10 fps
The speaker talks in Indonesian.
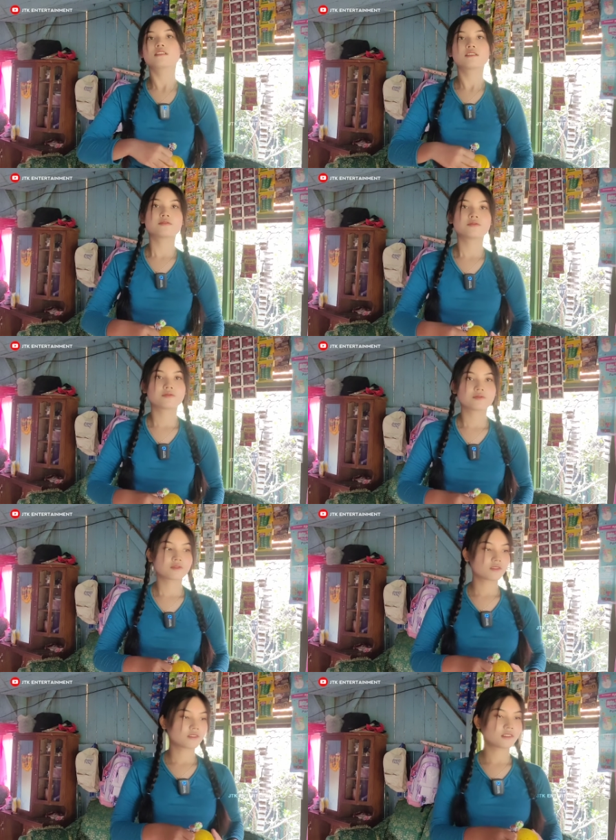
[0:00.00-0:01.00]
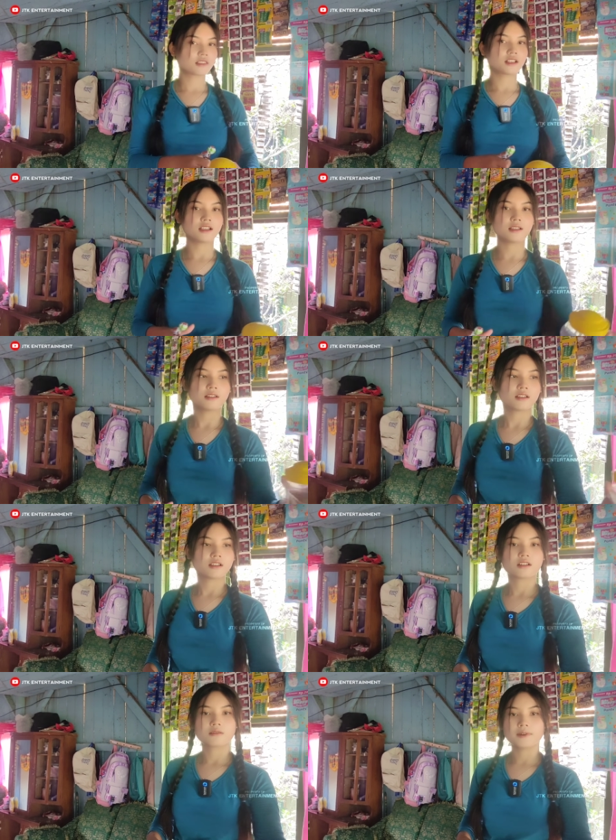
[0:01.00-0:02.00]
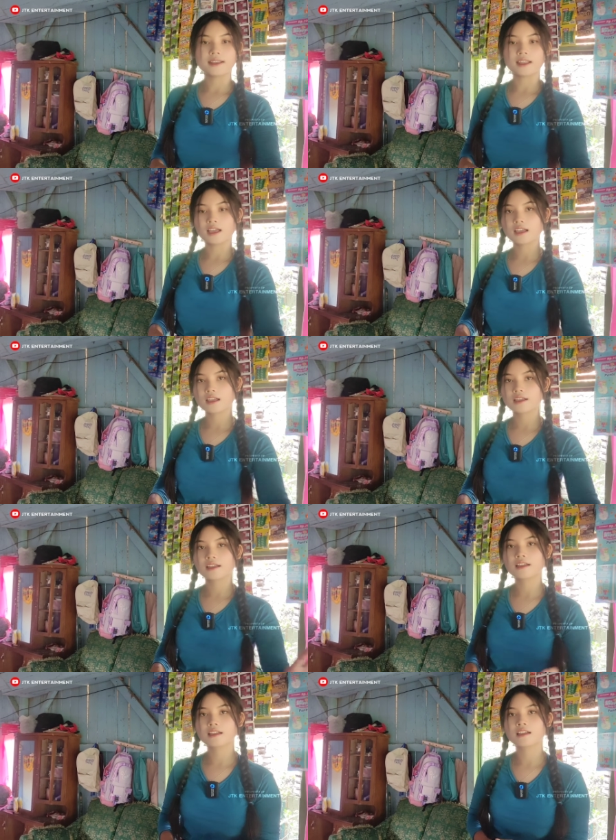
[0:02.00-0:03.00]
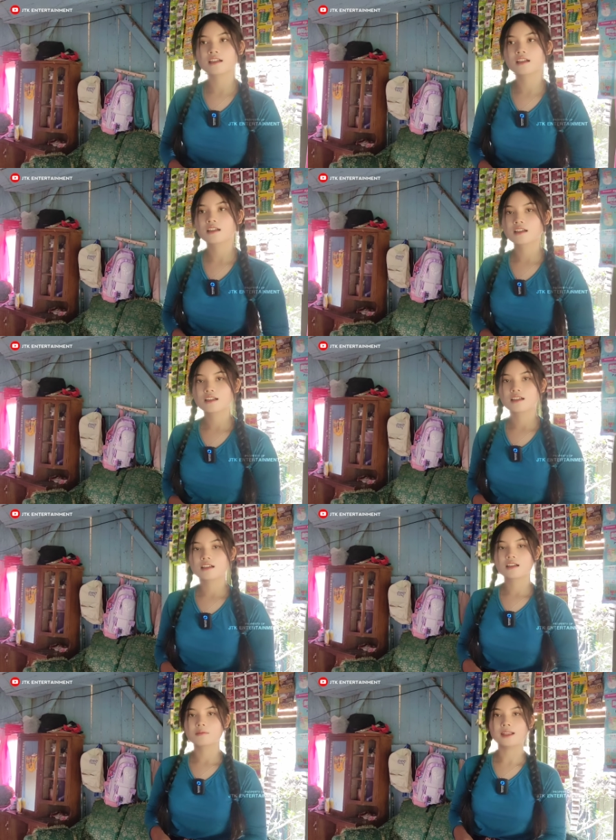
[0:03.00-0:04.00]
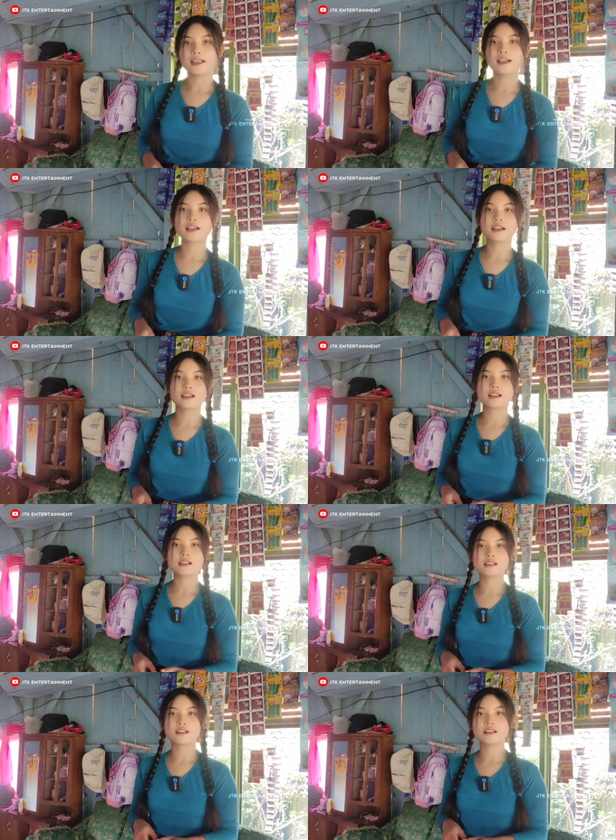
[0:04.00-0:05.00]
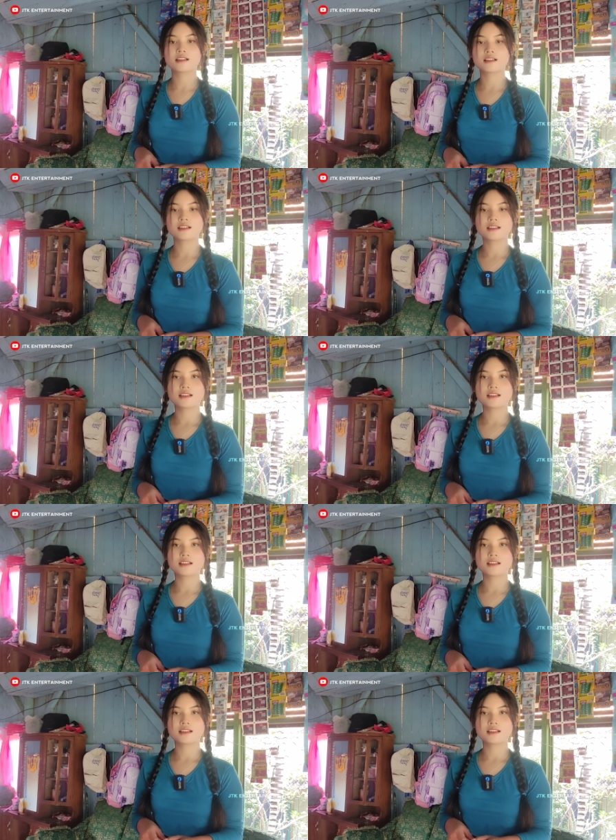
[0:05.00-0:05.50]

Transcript: dari AA ada kojek. Abah kojek. Mana? Satu sini. Mana? Ini disakuin.